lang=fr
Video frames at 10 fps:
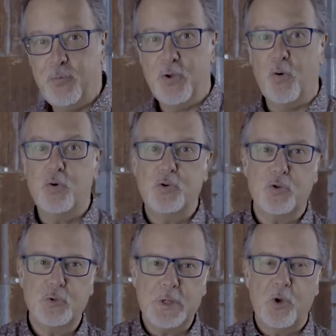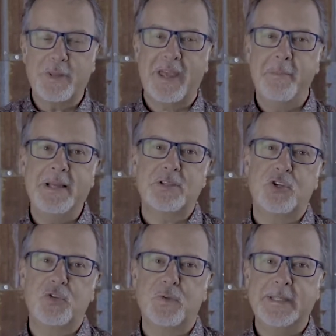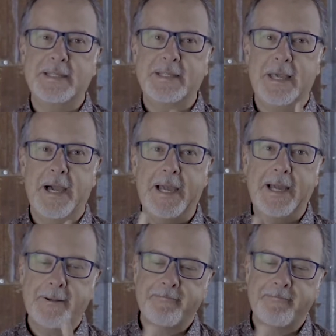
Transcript: puis aujourd'hui, contrairement à ce que je vous ai dit hier,